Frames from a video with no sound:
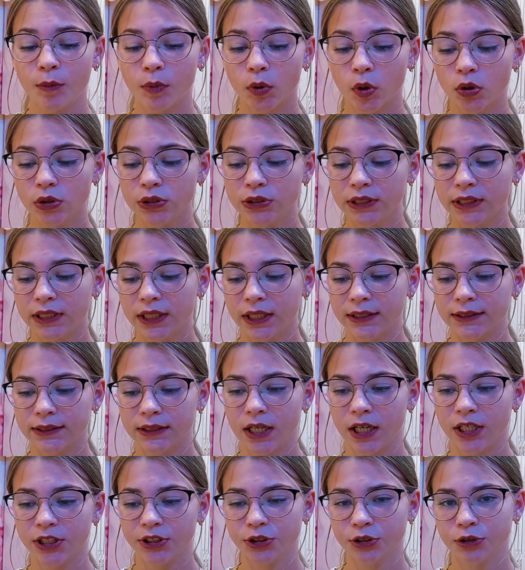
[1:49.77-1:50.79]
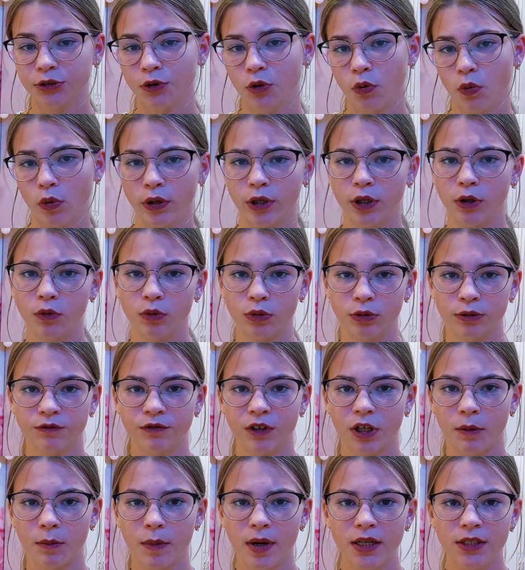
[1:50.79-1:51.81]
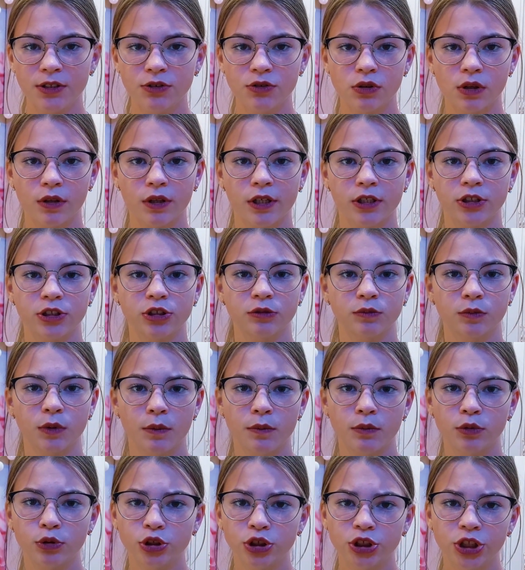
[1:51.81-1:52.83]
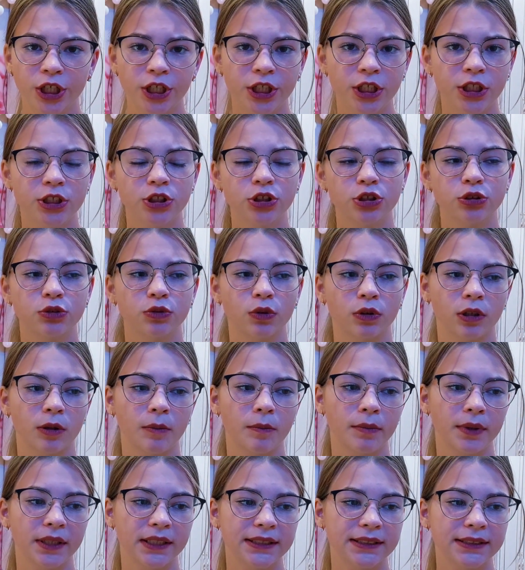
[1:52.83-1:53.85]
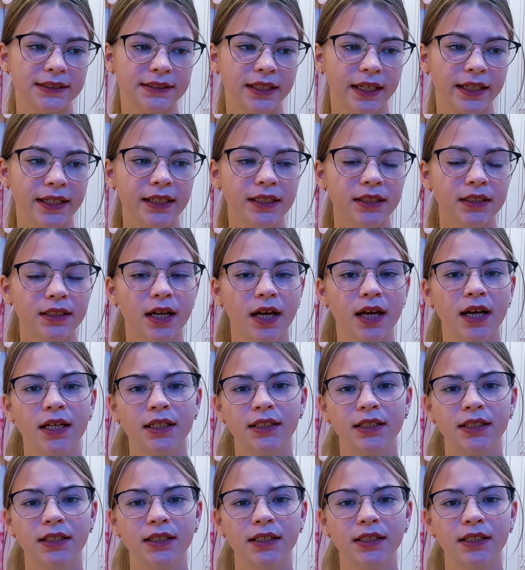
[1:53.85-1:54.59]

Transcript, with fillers: просто расскажет кое-какую информацию о нашем обучении, что нам предстоит.